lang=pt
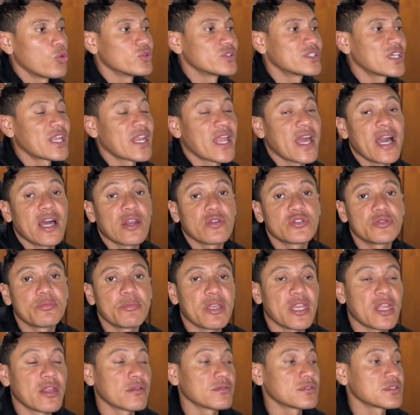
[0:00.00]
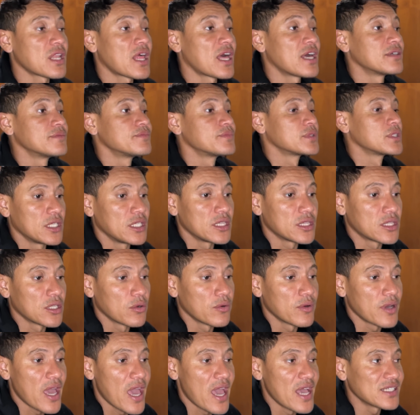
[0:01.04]
os anelos, os meninos lá. Então
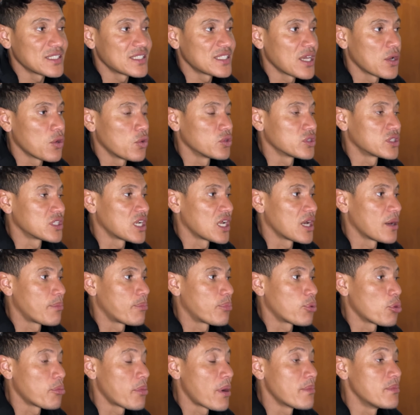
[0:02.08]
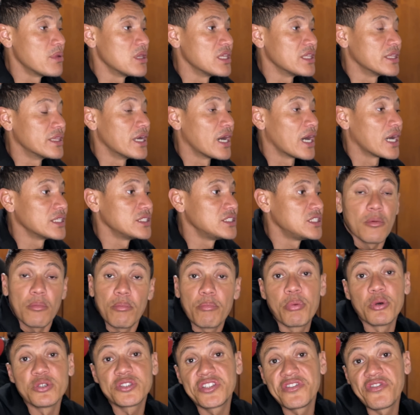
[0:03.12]
essa é outra probabilidade.
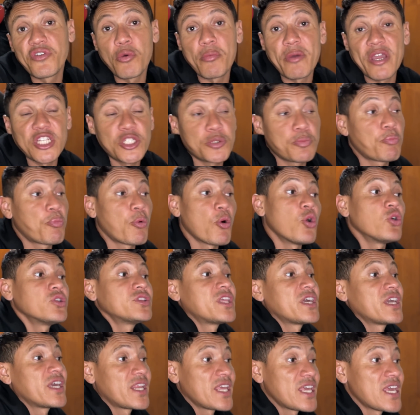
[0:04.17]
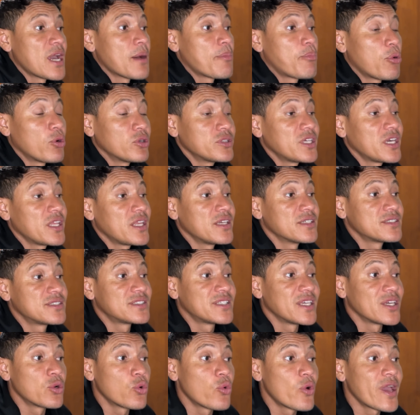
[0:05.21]
Possivelmente poderia, poderia
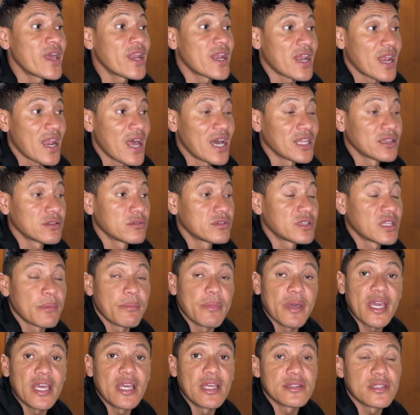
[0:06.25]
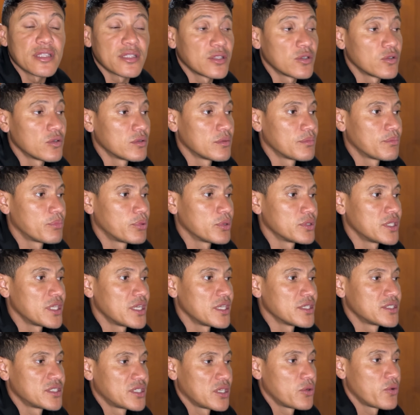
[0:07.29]
ser o Renato também, entendeu? Poderia
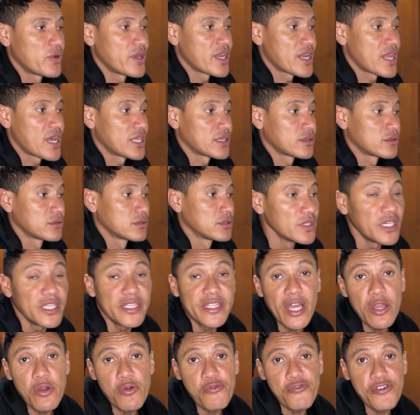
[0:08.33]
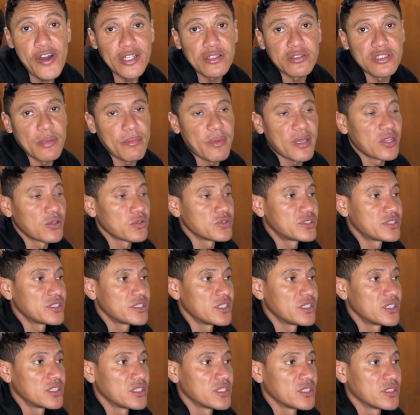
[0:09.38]
ser o Renato. E tem o fato também de eu
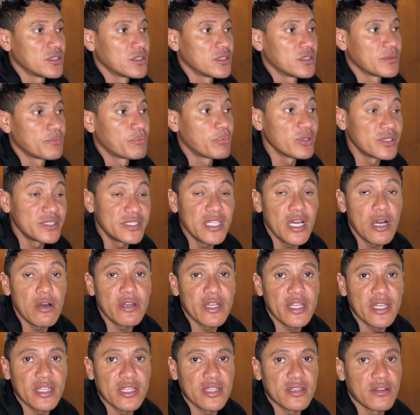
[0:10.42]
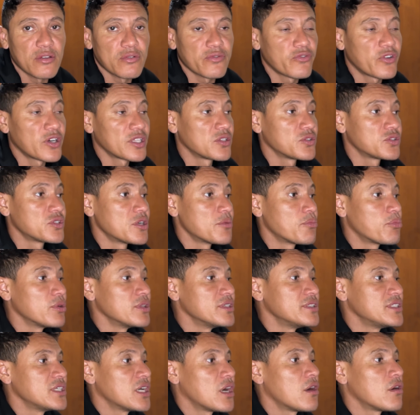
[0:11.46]
ser policial, né? Tem o fato de eu ser
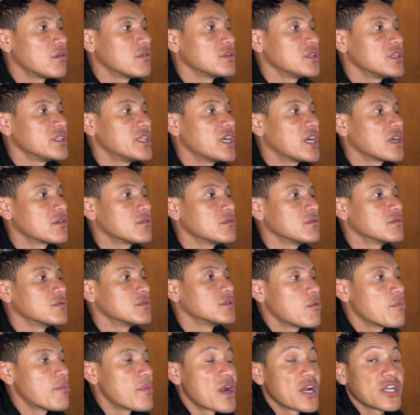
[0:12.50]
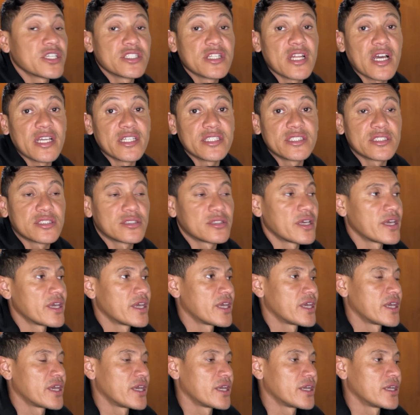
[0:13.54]
policial, lidar com, com marginais.
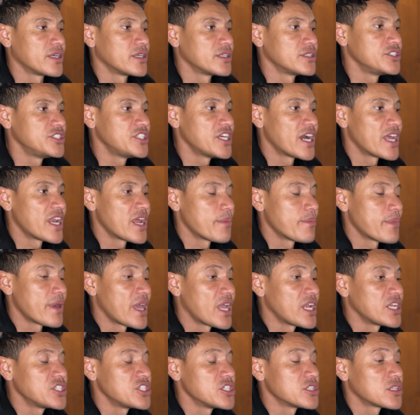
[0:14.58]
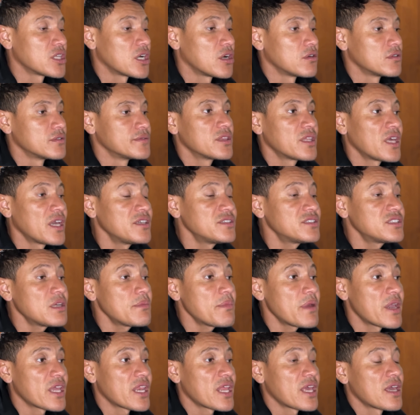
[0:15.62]
É diariamente e tal. Tem isso
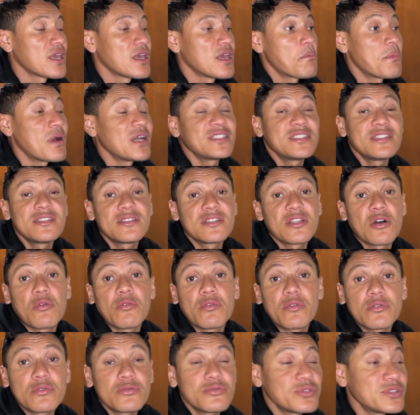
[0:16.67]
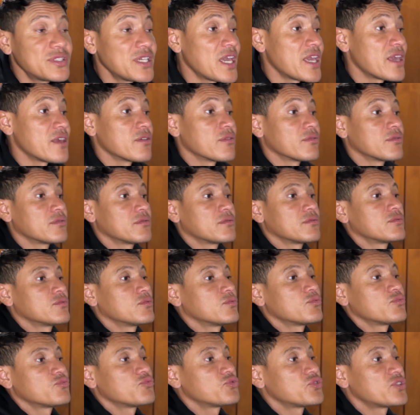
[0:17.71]
também, né? Mas então, eu não sei, eu não,
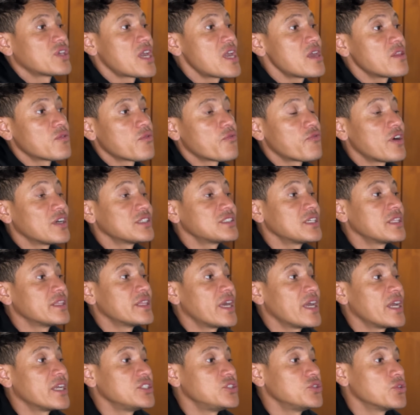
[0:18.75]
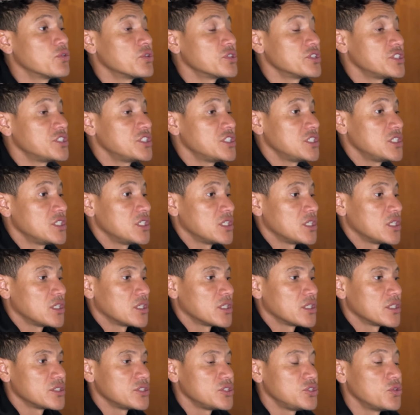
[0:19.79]
não sei, não faço ideia de onde
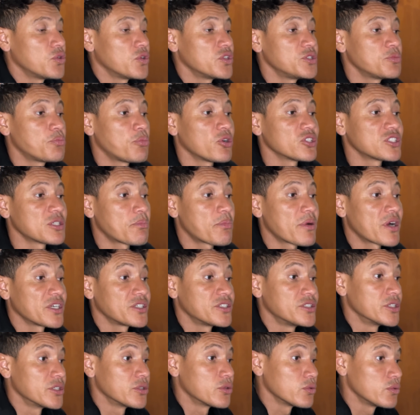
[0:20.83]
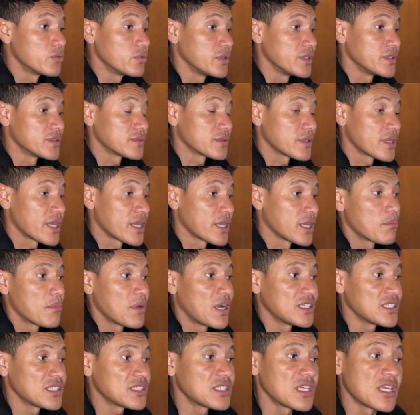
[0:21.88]
de onde possa partir tudo isso, né?
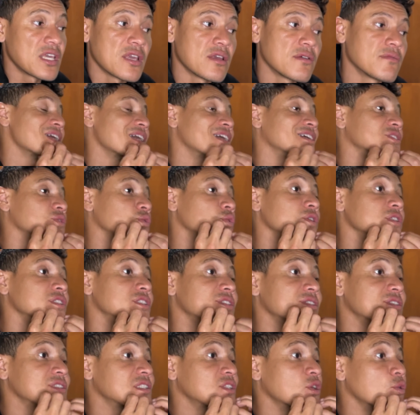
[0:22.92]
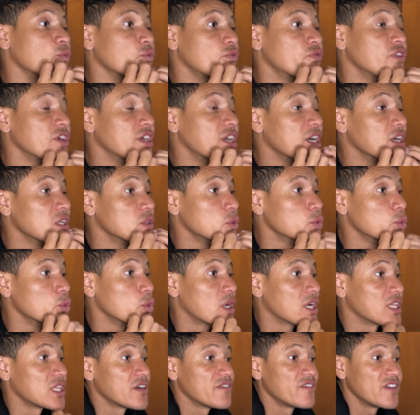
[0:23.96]
Mas assim, as coisas estão ficando
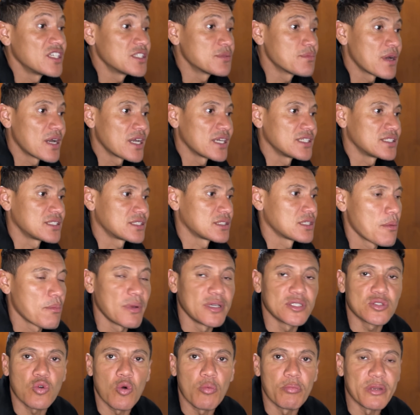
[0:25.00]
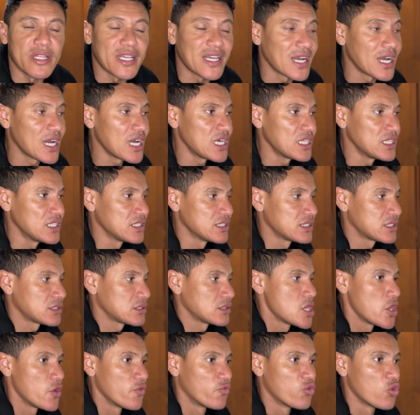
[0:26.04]
cada vez mais, mais complicadas.
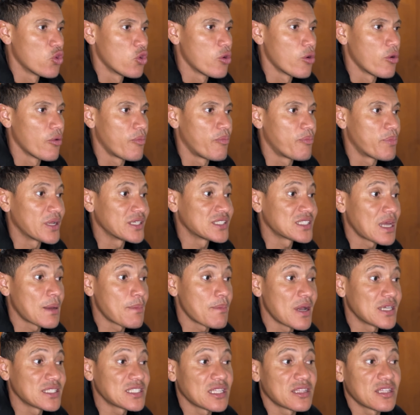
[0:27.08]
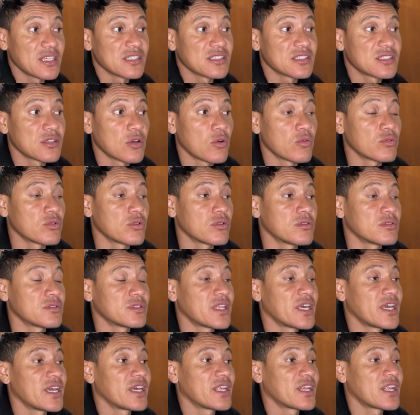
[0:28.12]
Eu vou prestar mais atenção no,
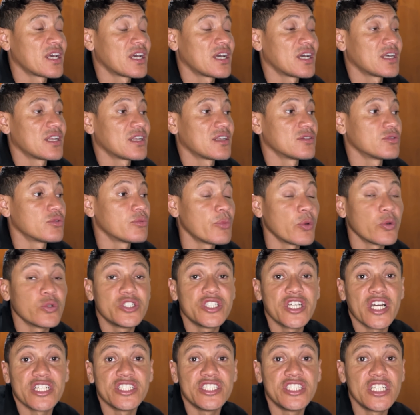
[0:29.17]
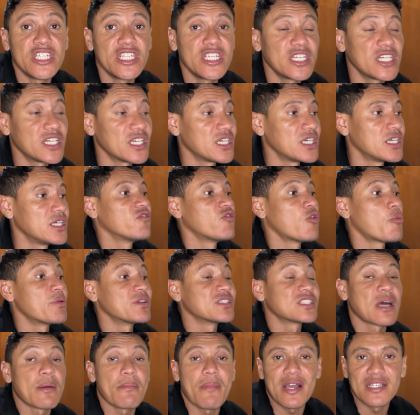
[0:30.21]
né, na, no meu dia a dia, vou
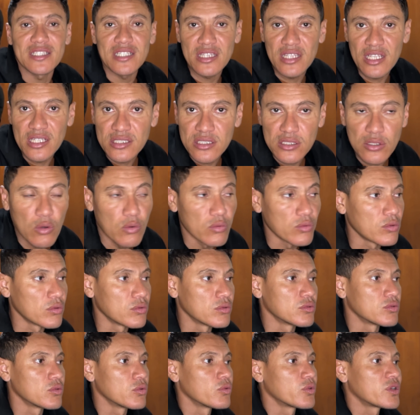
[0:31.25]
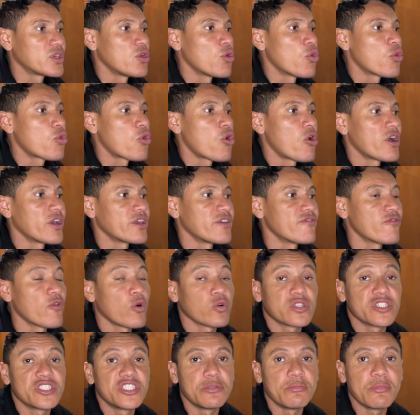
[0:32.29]
prestar mais atenção no, no, que ocorre em
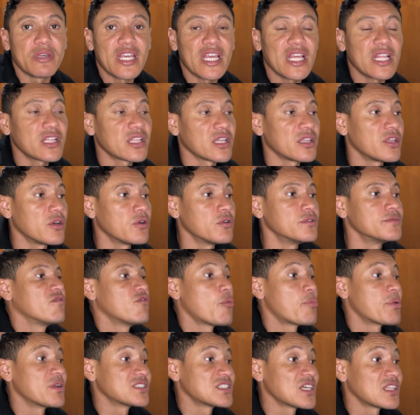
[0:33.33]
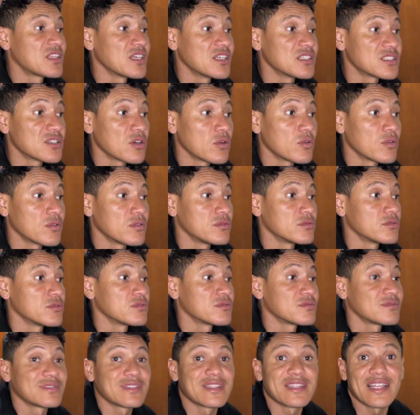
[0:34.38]
volta de mim, entendeu? Vou prestar atenção no,
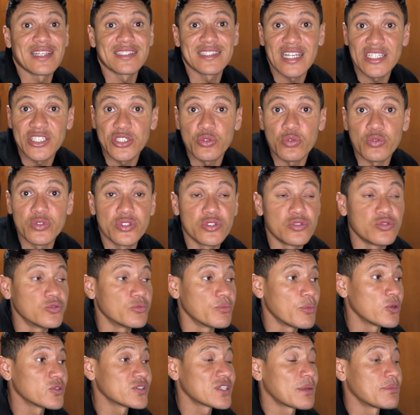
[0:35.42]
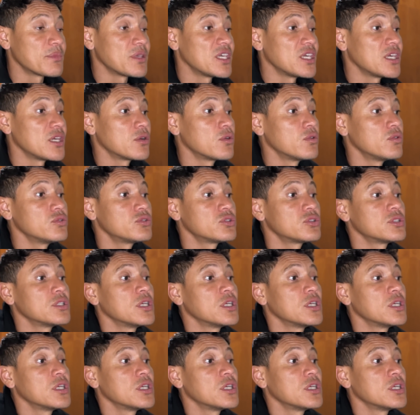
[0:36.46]
nas atitudes dos meus amigos.